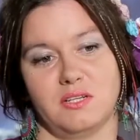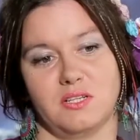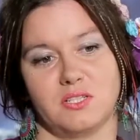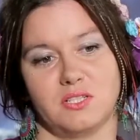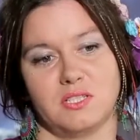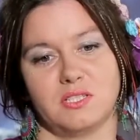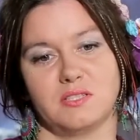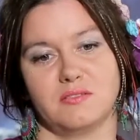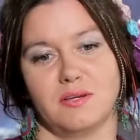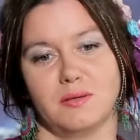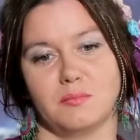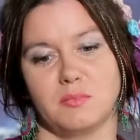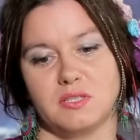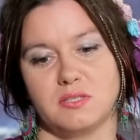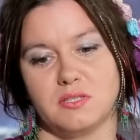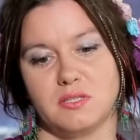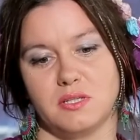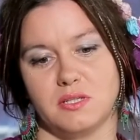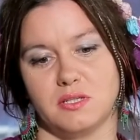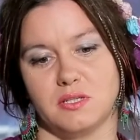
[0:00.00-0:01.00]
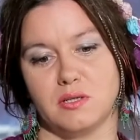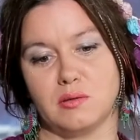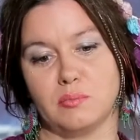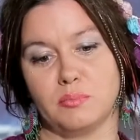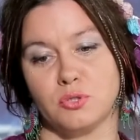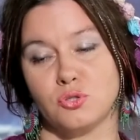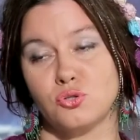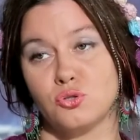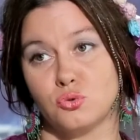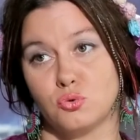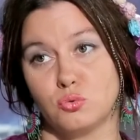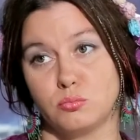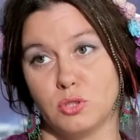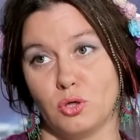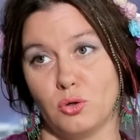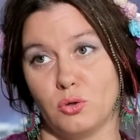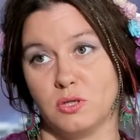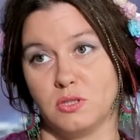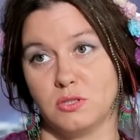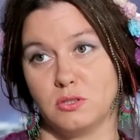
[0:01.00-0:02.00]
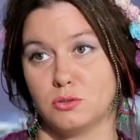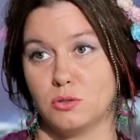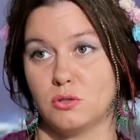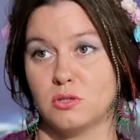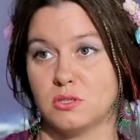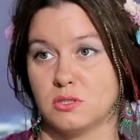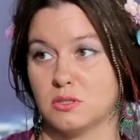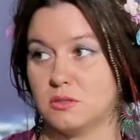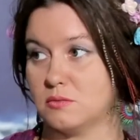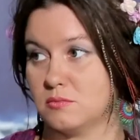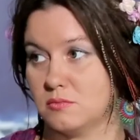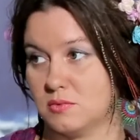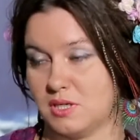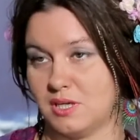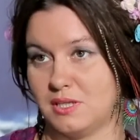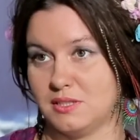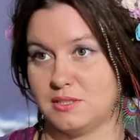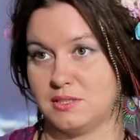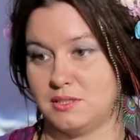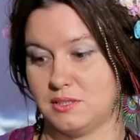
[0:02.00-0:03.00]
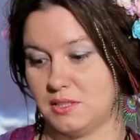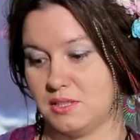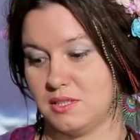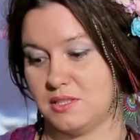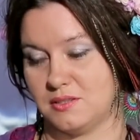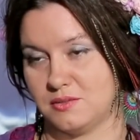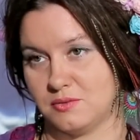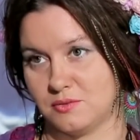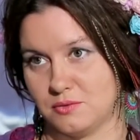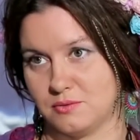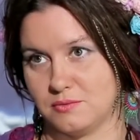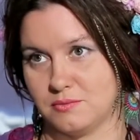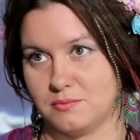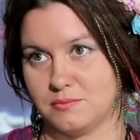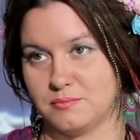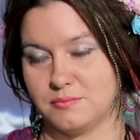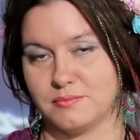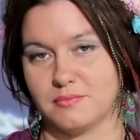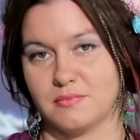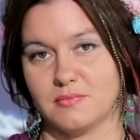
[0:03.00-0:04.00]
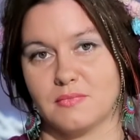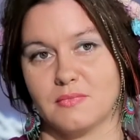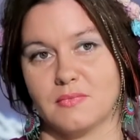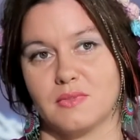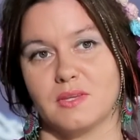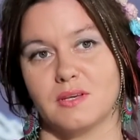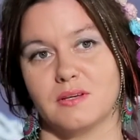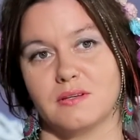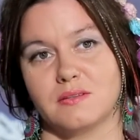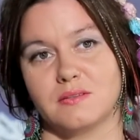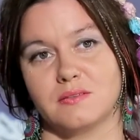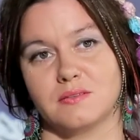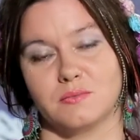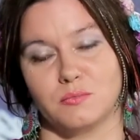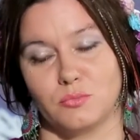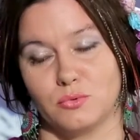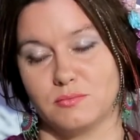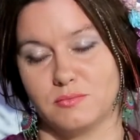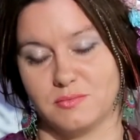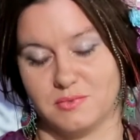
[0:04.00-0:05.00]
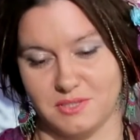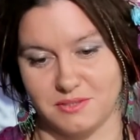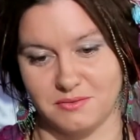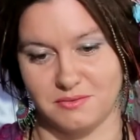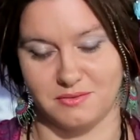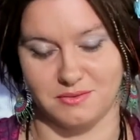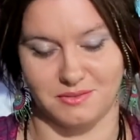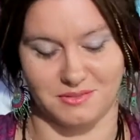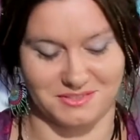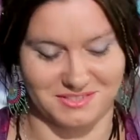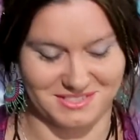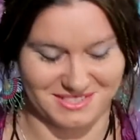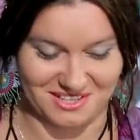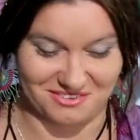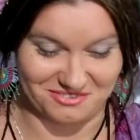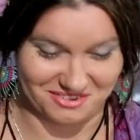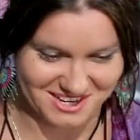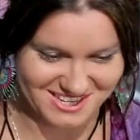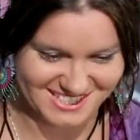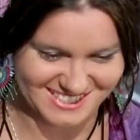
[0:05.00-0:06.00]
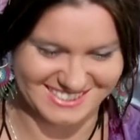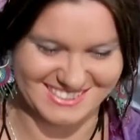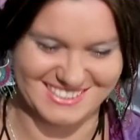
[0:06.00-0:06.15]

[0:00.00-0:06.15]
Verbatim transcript: выражать свои мысли. Пишу много, не только на холсте, а э, словах,